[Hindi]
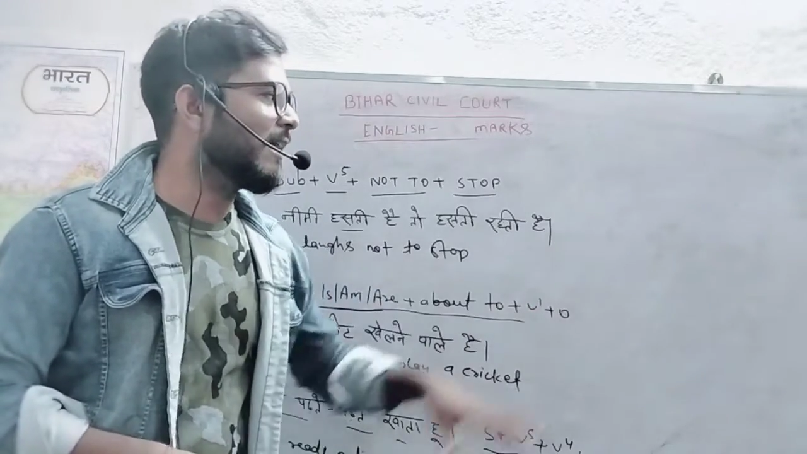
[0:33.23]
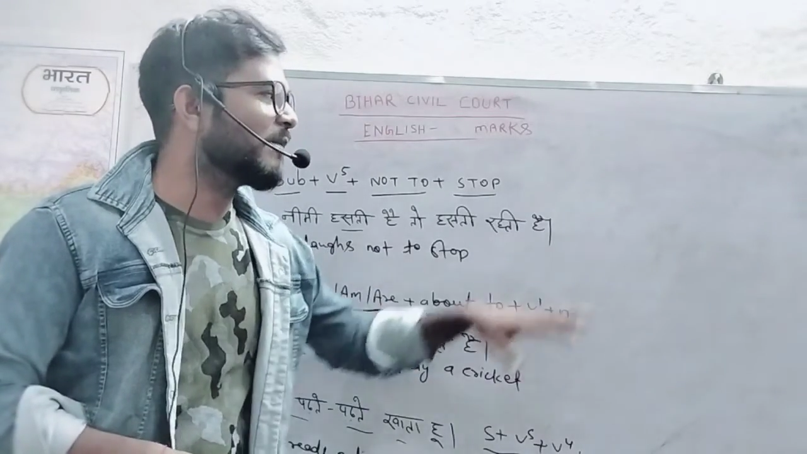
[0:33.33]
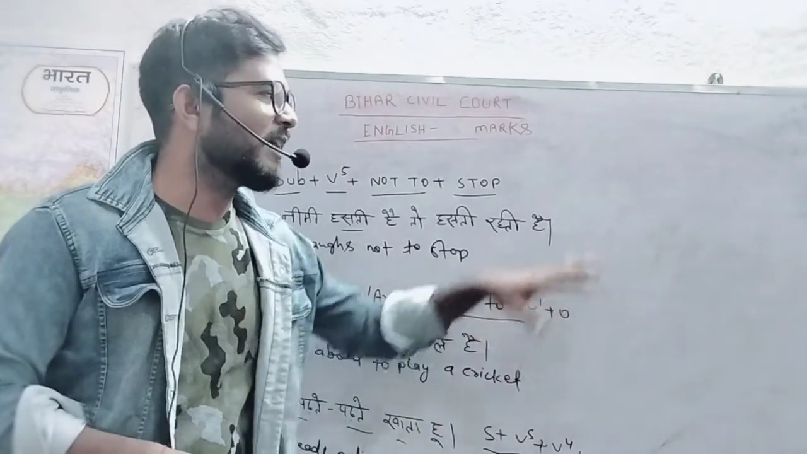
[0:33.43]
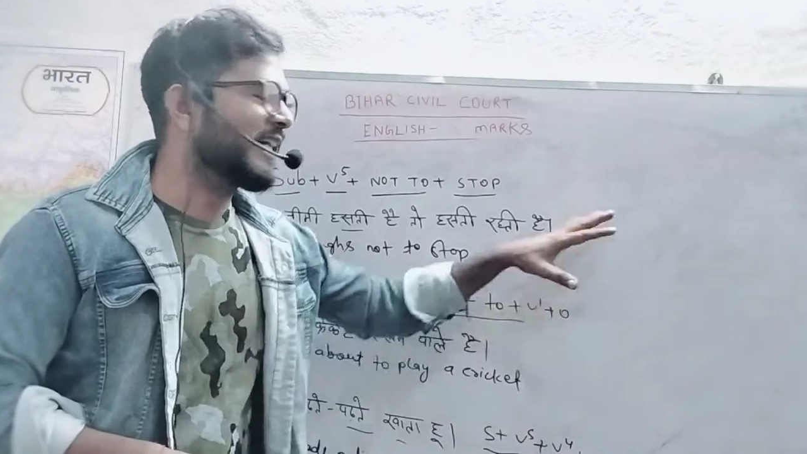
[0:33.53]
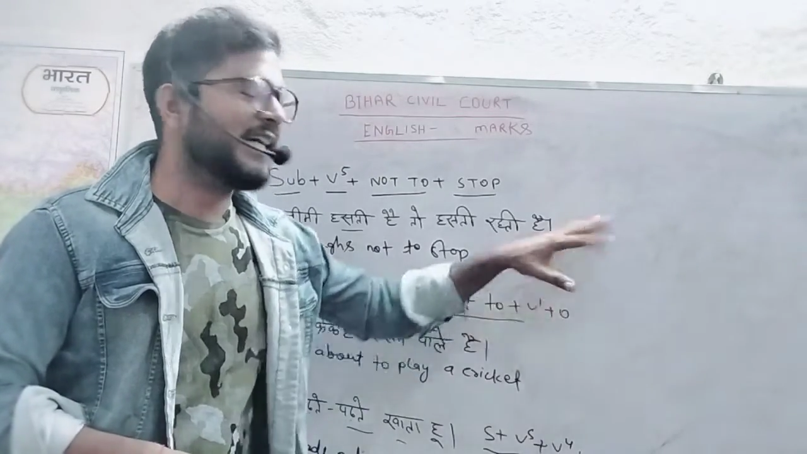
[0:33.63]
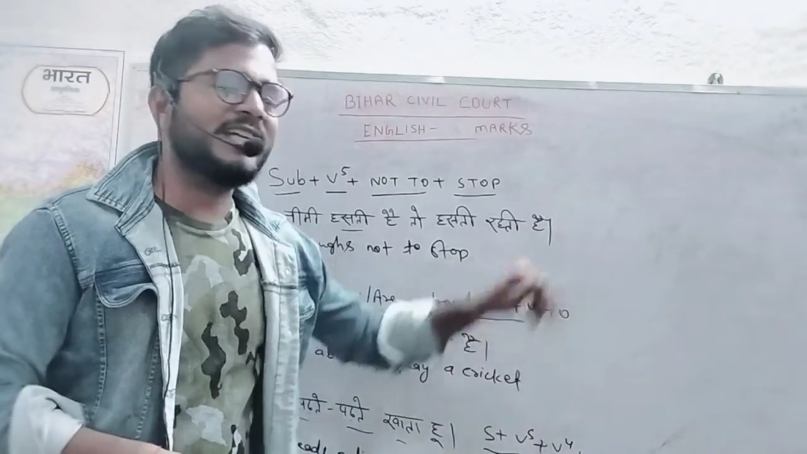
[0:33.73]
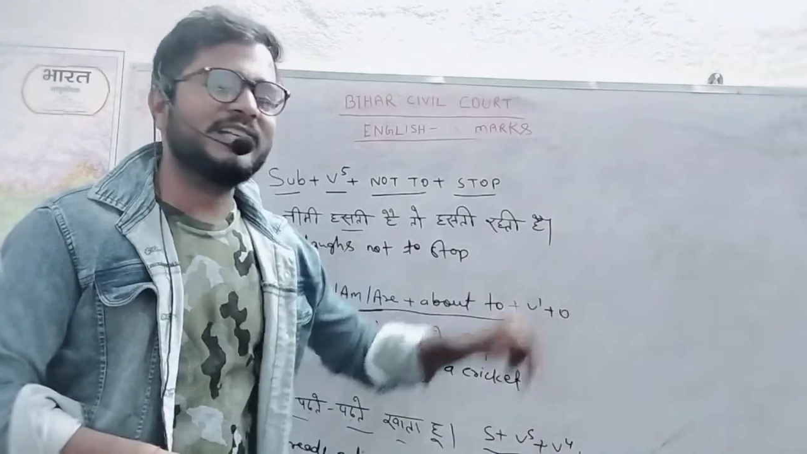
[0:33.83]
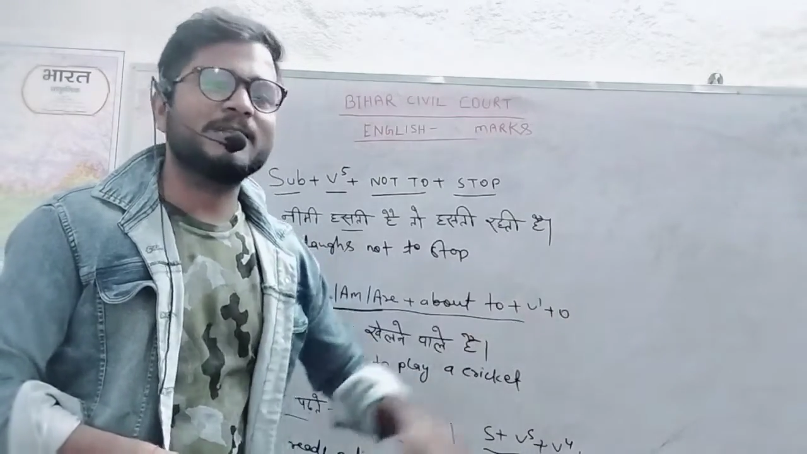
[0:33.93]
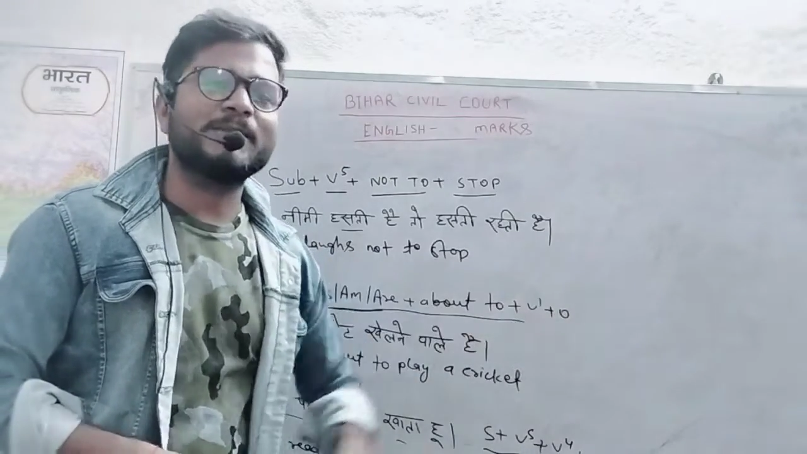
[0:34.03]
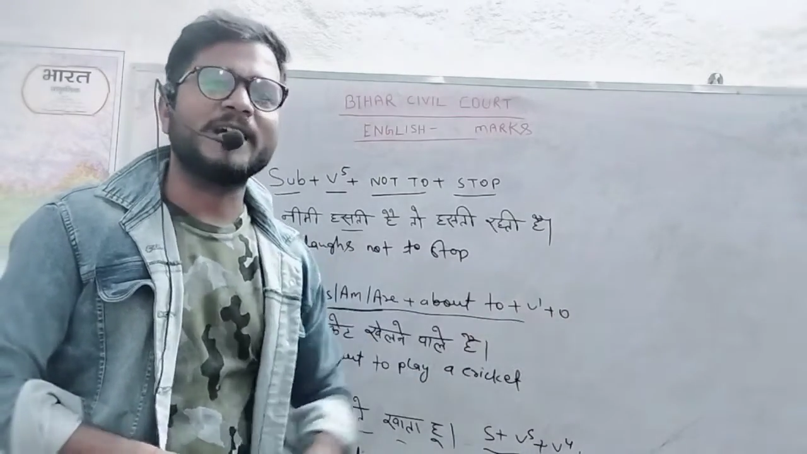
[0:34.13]
आपका
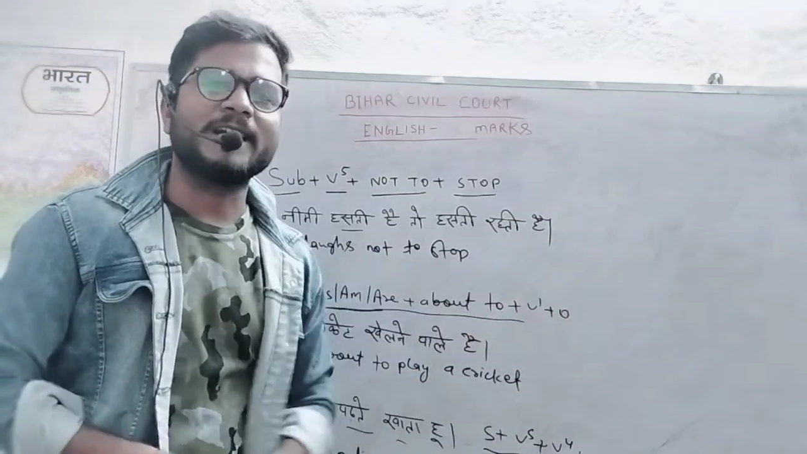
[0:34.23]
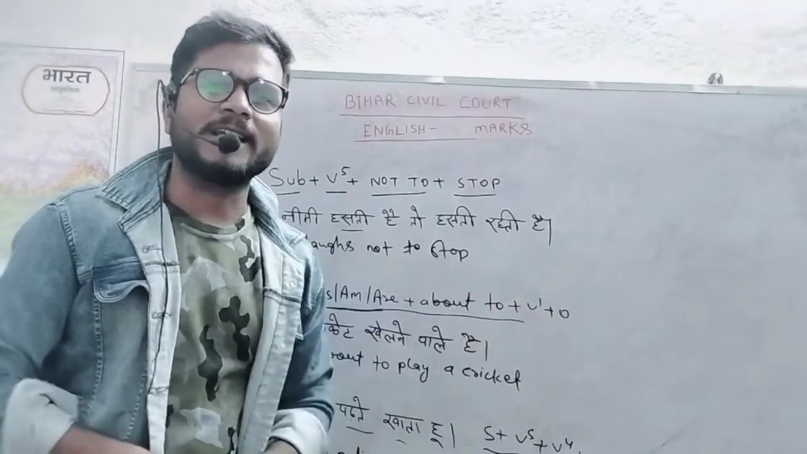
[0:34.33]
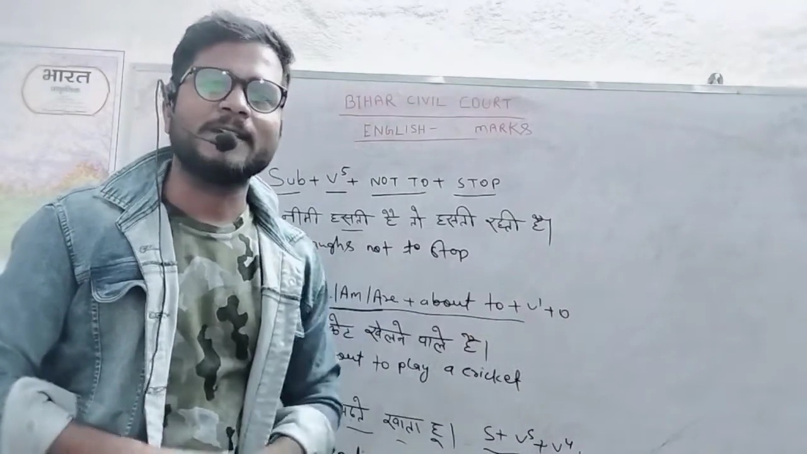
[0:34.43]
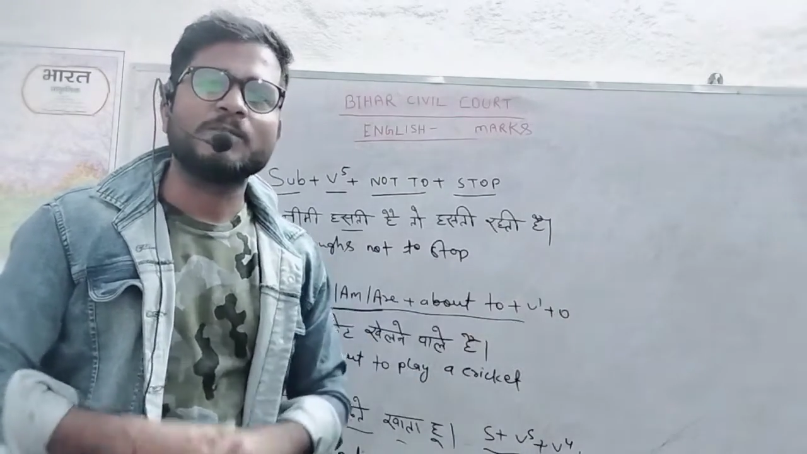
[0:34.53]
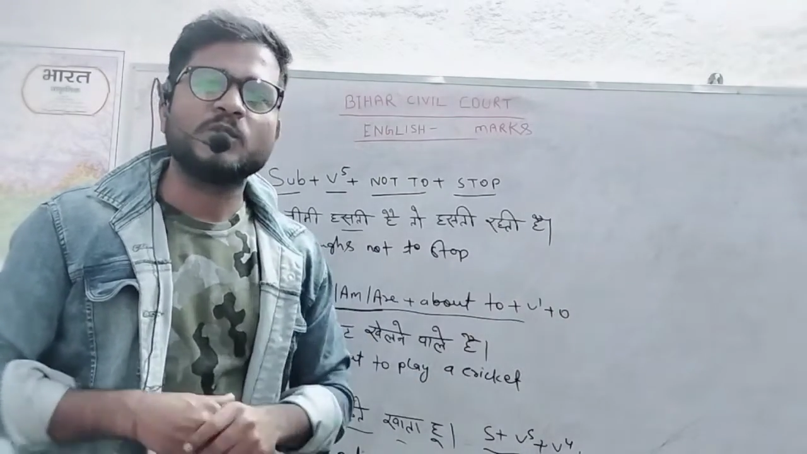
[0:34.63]
कैरियर से प्यार है